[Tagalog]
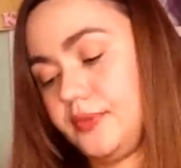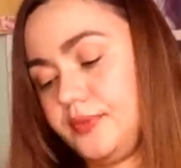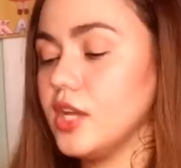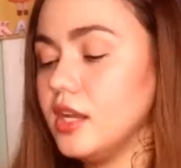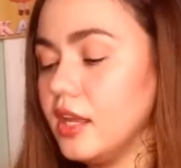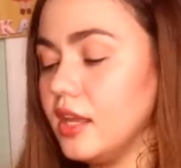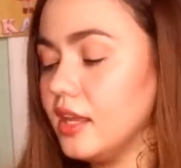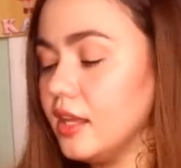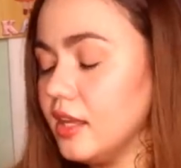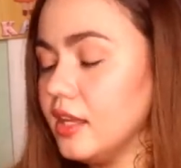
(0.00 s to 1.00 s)

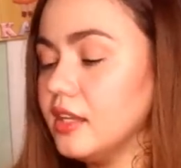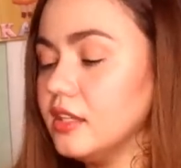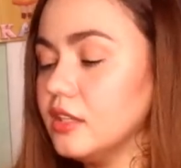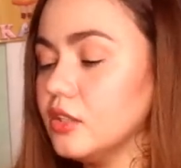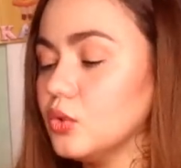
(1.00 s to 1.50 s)
Jeren!